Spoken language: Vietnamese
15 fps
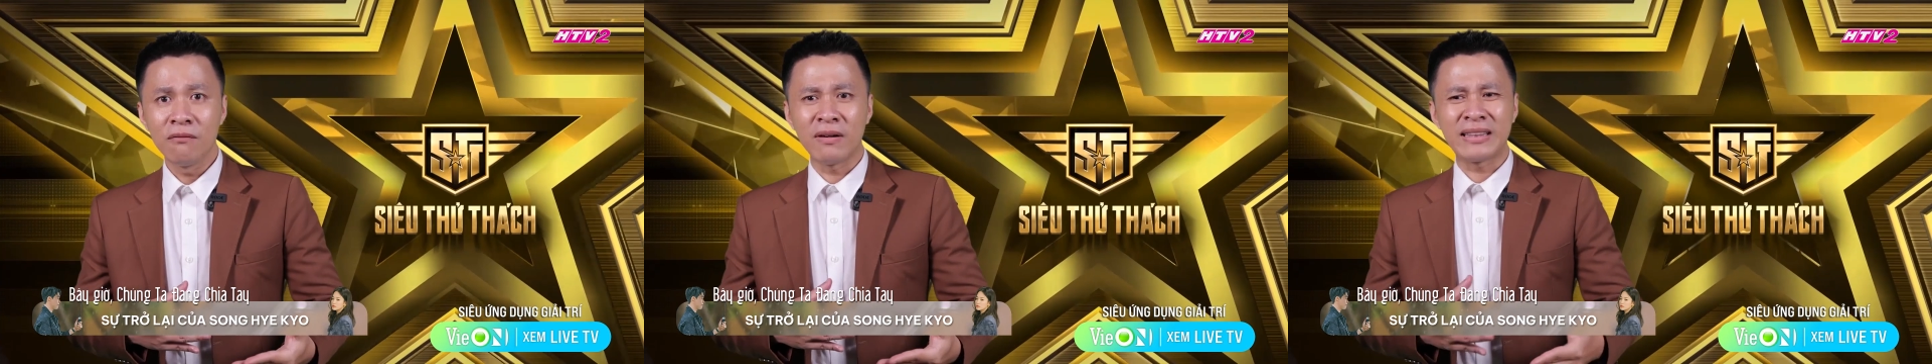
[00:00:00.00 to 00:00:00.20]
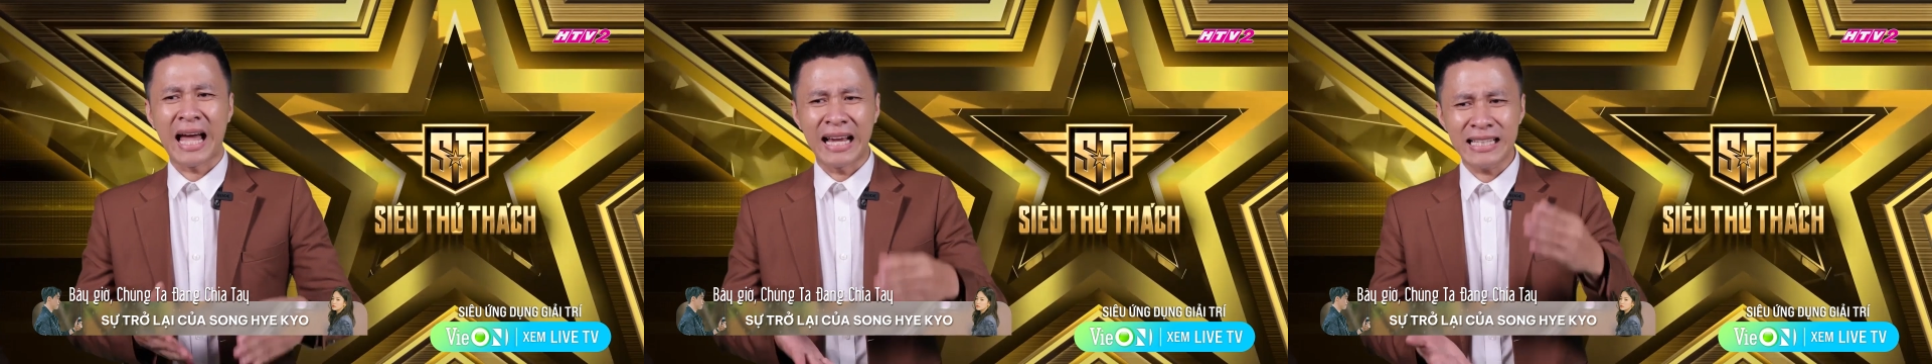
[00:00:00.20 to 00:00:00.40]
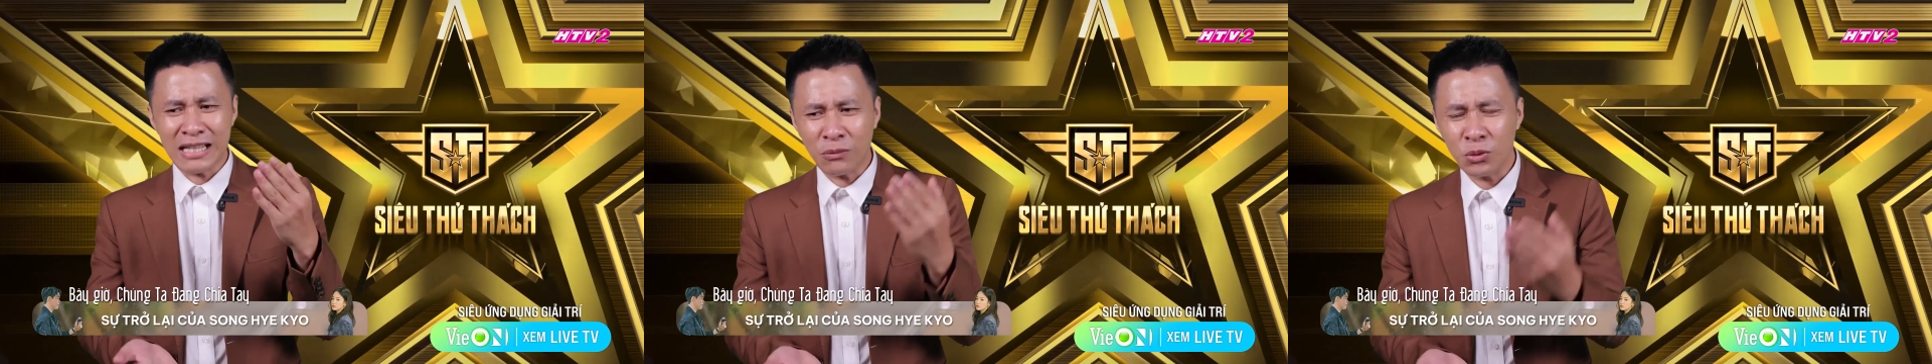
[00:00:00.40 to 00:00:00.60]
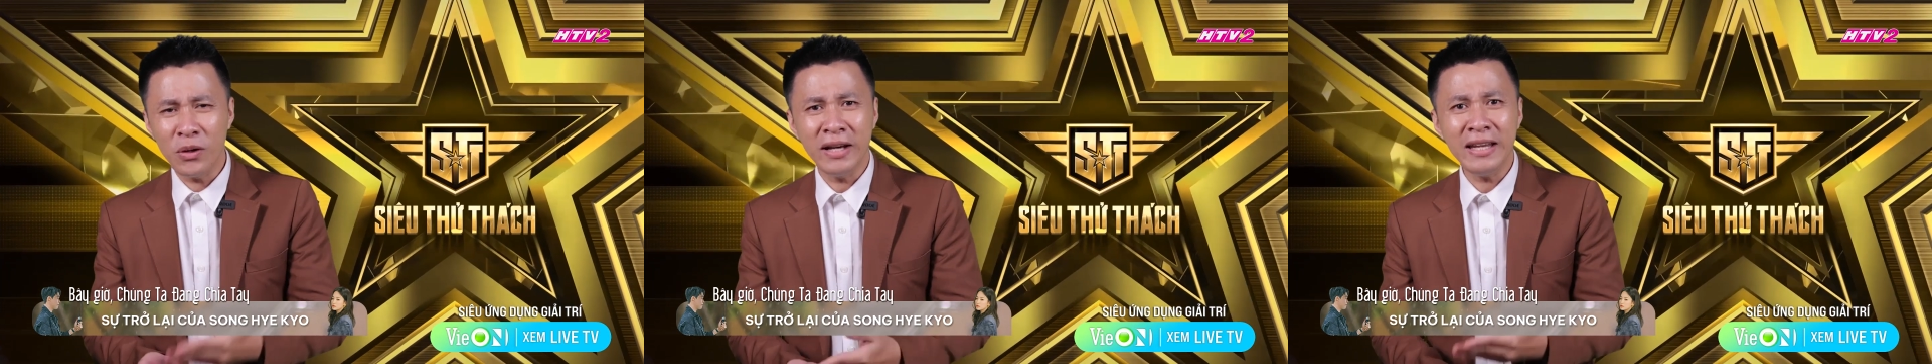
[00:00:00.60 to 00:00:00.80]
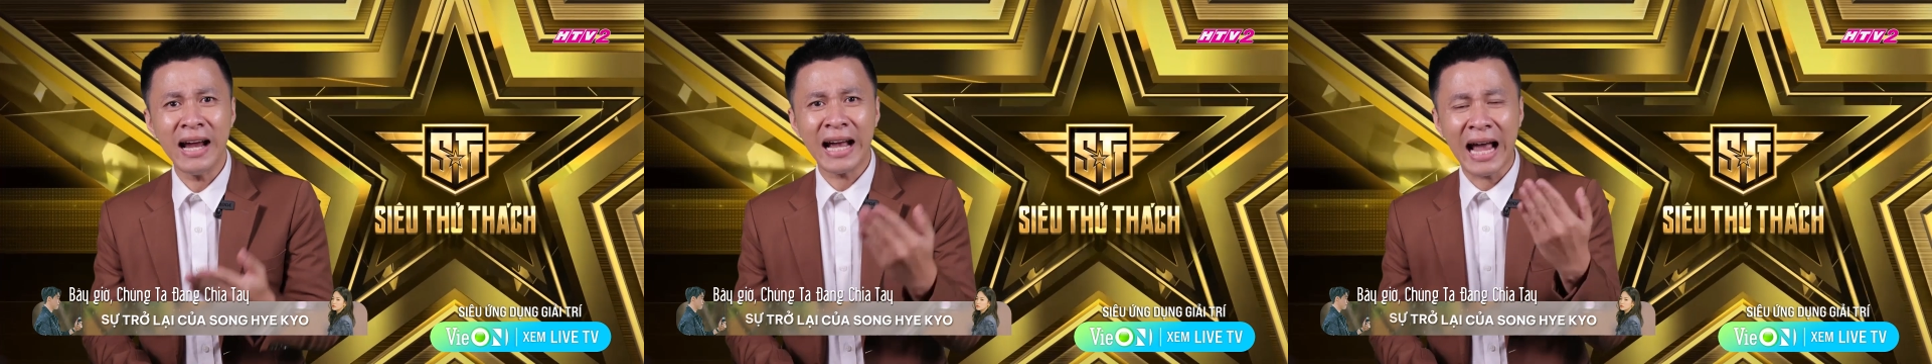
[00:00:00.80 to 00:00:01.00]
Và tại sao
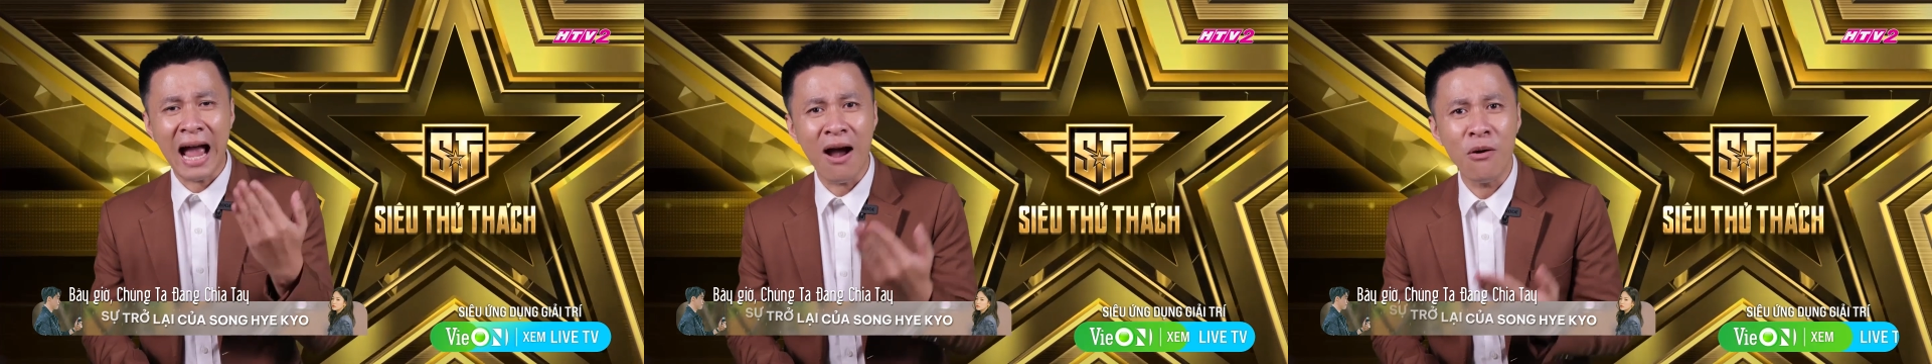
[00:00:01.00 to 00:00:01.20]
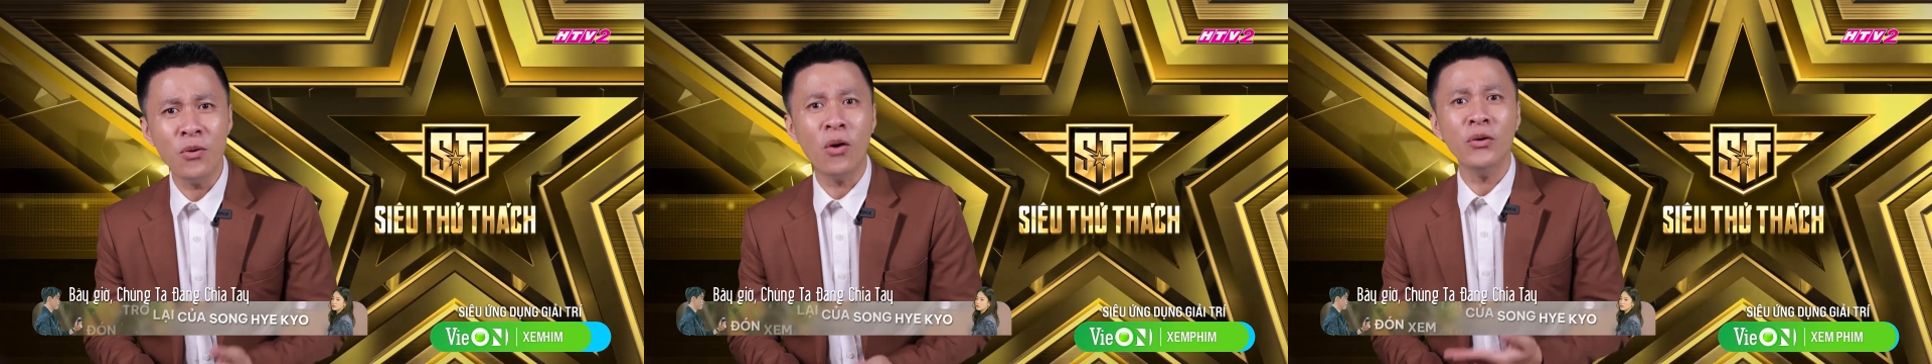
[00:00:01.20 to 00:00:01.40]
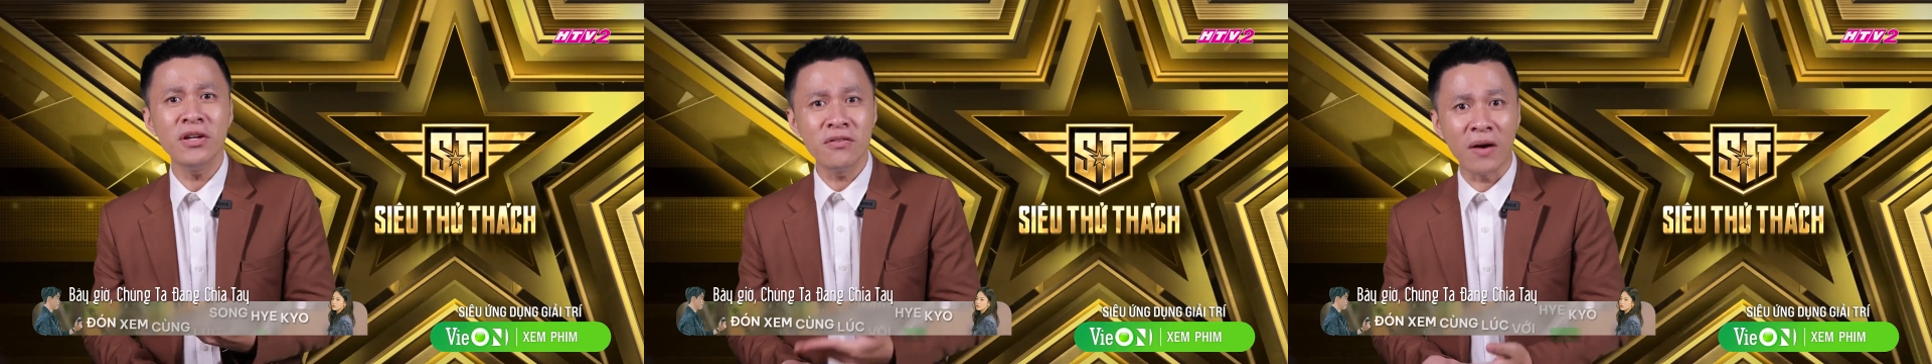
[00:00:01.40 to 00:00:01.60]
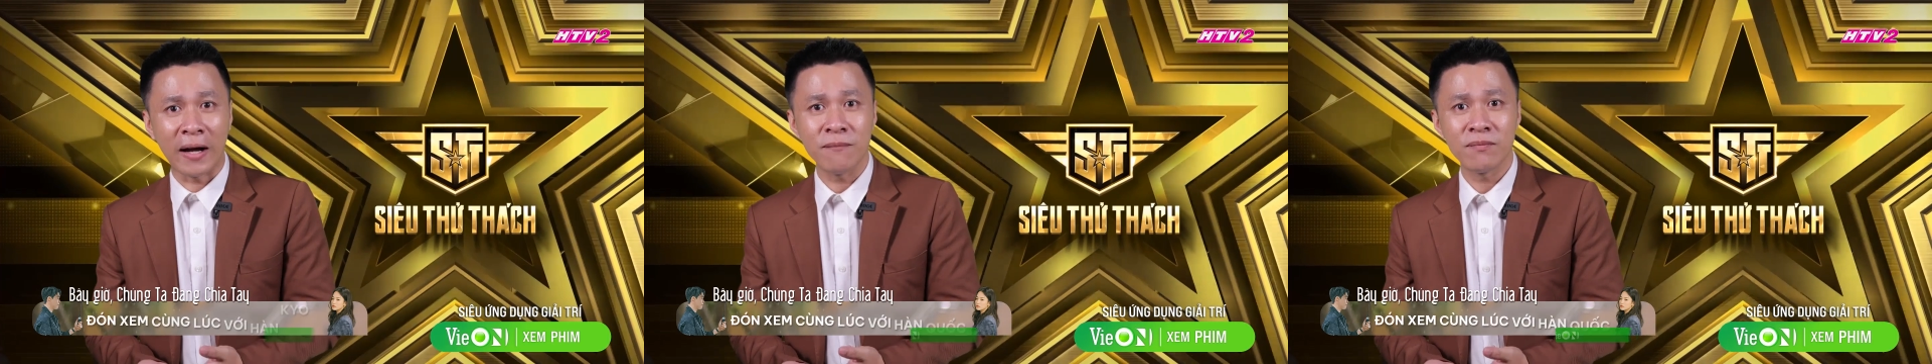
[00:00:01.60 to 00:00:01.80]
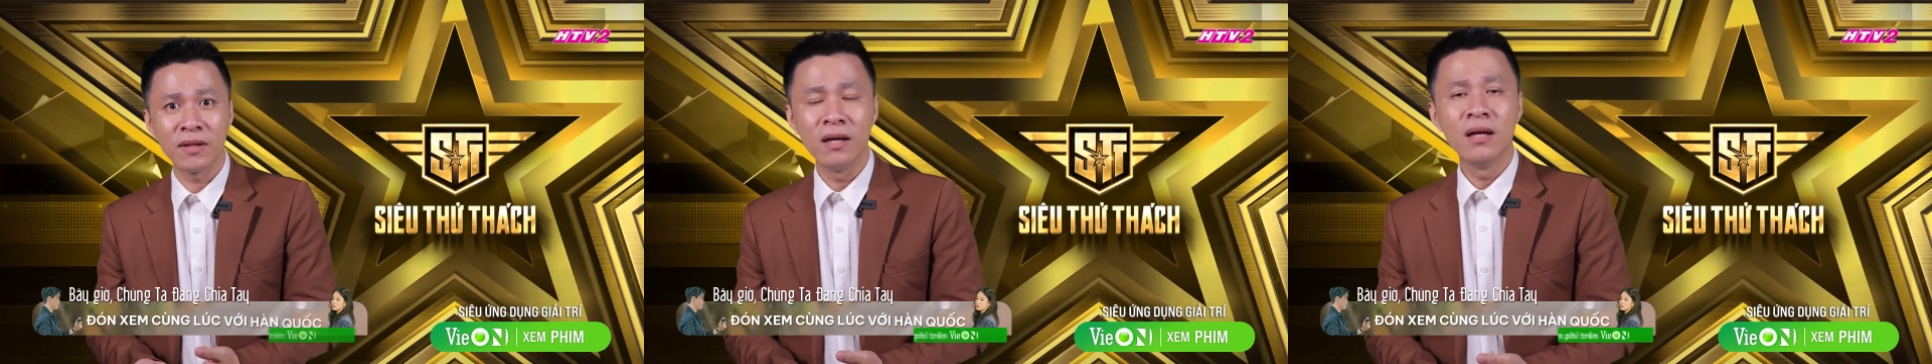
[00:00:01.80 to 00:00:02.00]
tôi đánh giá cao nó như vậy?